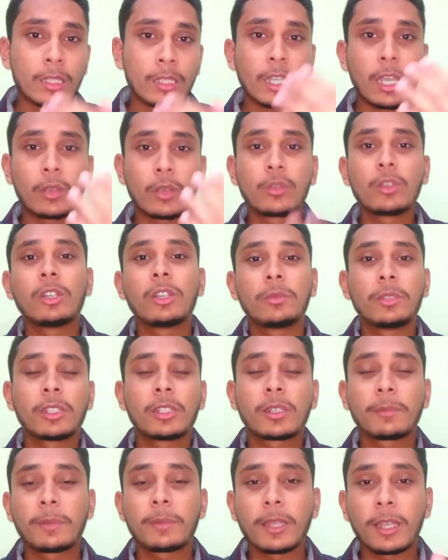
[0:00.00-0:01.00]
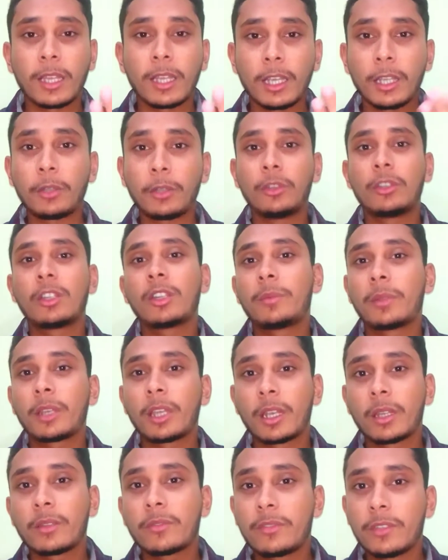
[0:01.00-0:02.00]
चाहे गूगल प्लस पे करें ट्विटर पे
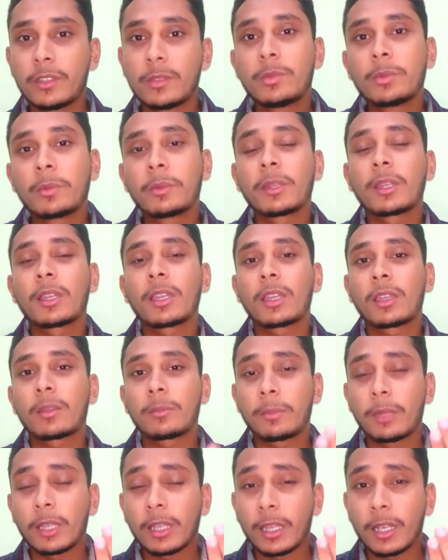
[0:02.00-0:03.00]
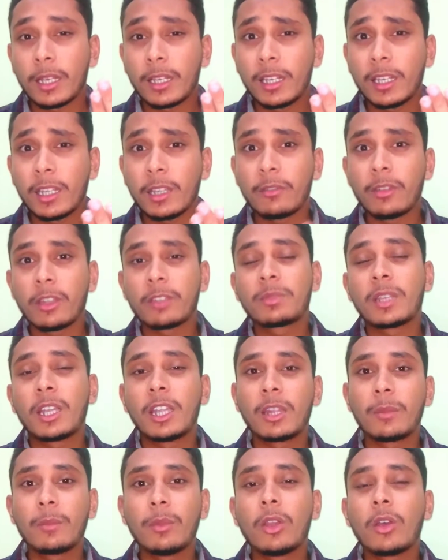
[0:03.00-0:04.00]
करें फेसबुक पे पे करेंगे या
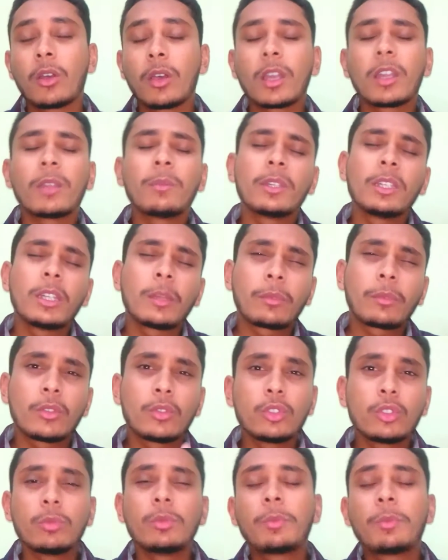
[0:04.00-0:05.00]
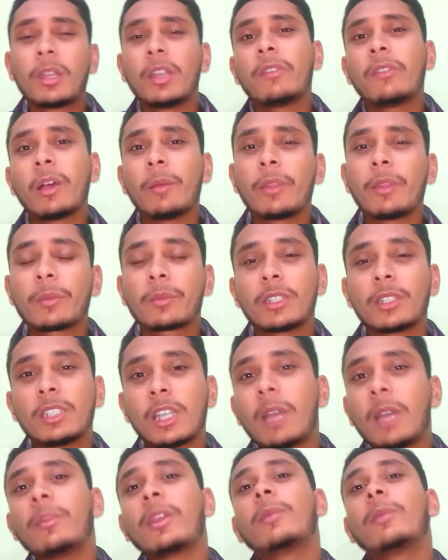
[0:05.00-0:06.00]
वेबसाइट है ब्लॉगर है मतलब कि जो भी प्लेटफॉर्म है आपका
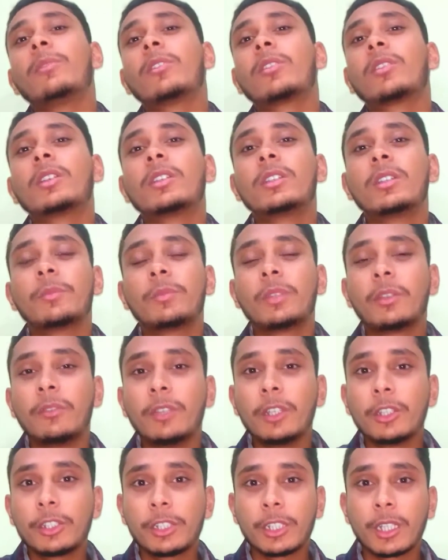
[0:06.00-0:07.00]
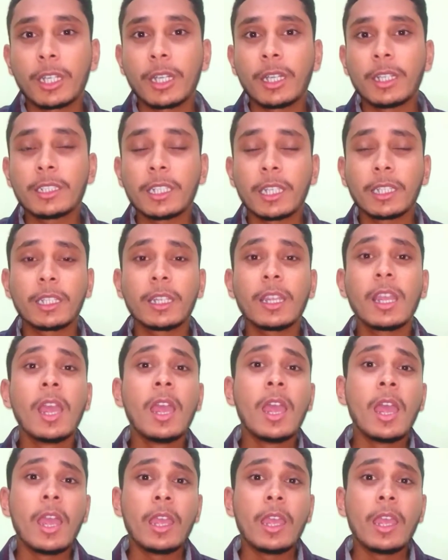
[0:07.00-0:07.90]
जहाँ भी आप लोग अपनी वीडियो शेयर करना चाहते हैं